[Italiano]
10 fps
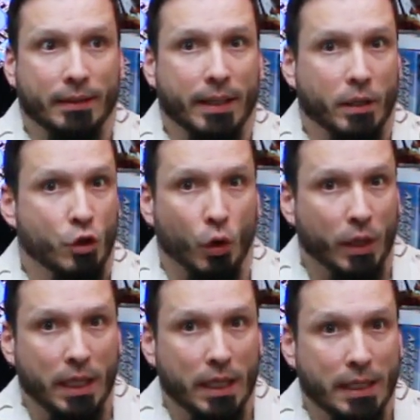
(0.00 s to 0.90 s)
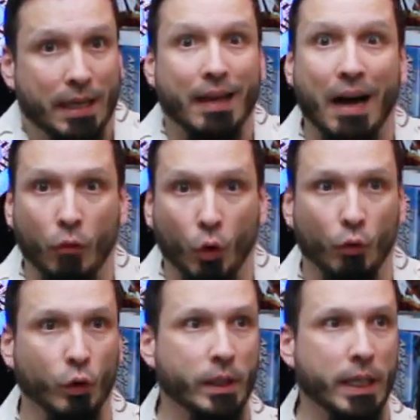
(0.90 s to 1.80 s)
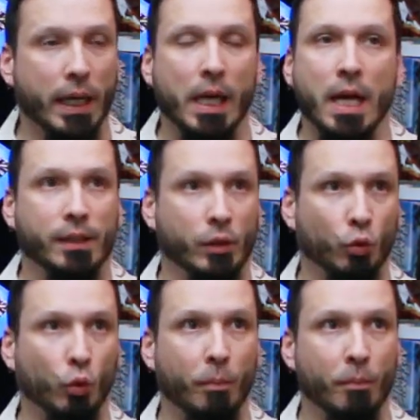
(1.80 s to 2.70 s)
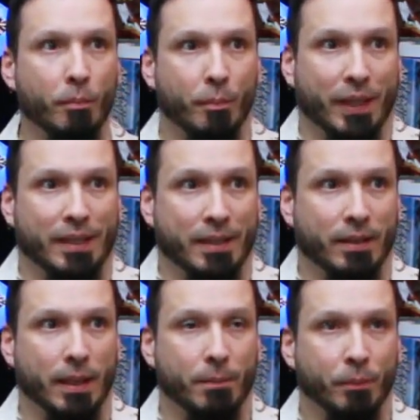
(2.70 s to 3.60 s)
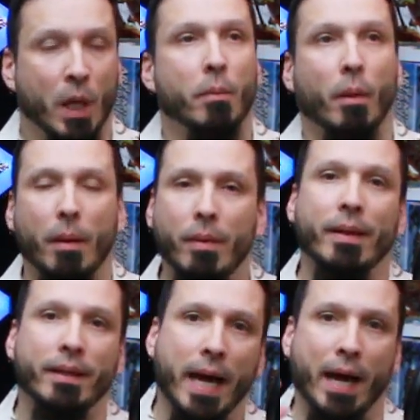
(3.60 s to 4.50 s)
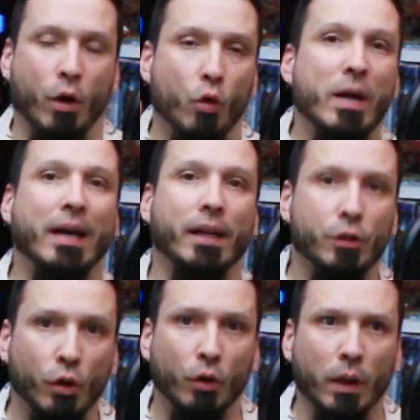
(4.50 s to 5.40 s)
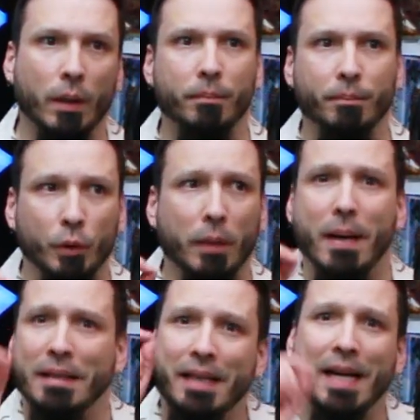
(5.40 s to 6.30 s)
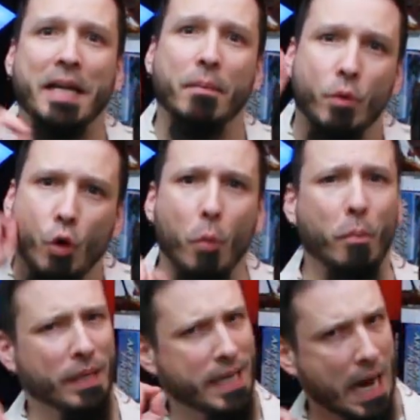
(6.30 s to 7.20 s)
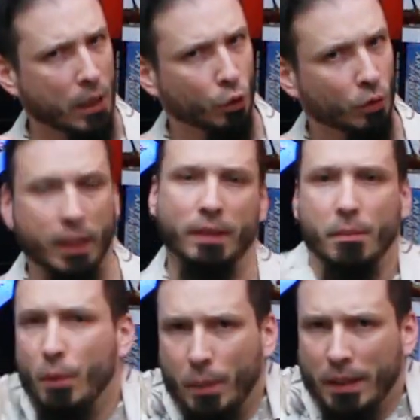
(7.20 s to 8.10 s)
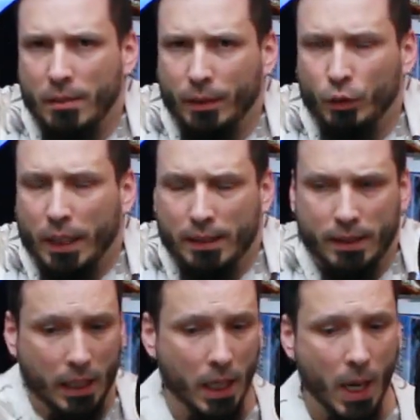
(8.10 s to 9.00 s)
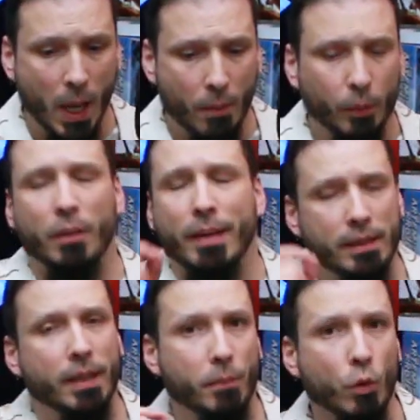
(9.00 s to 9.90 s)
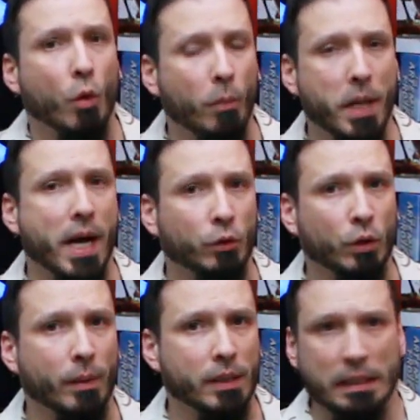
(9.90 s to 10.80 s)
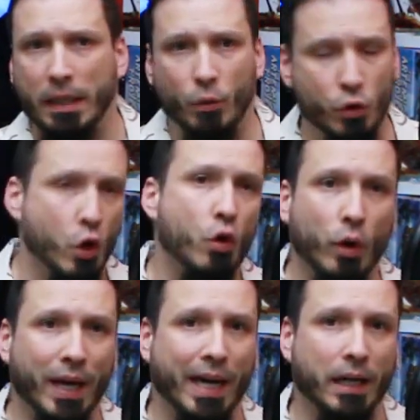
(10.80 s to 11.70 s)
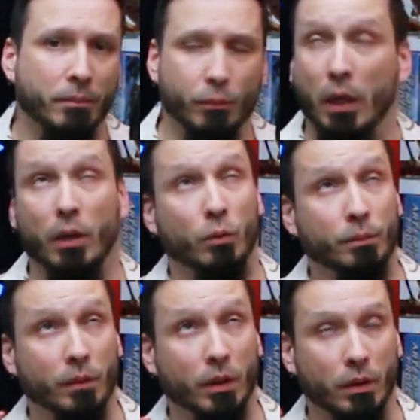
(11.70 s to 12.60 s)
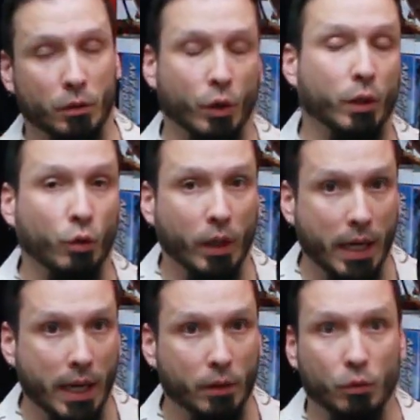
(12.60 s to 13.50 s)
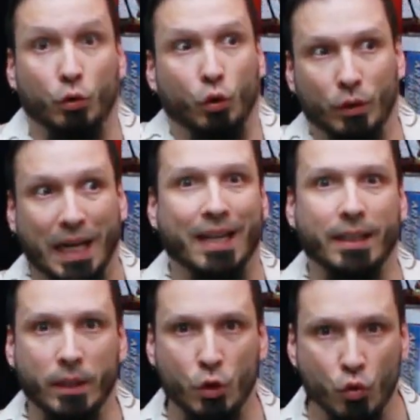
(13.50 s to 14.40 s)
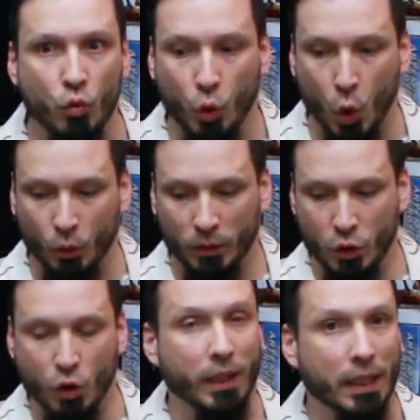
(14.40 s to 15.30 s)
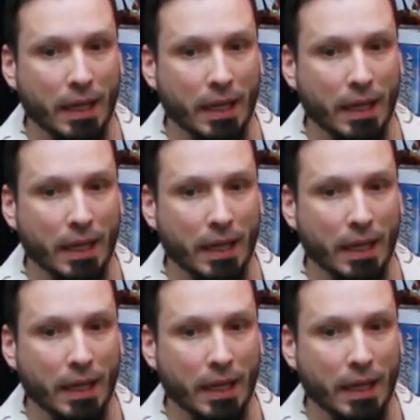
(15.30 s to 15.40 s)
dei giochi da tavolo, voglio dire, se tu presenti probabilmente ecco, un Carcassonne potrebbe essere anche più complicato, che è sempre un piazzamento tessere, potrebbe essere più complicato da presentare a un gioco che ha, a un giocatore che ha totale digiuno di giochi da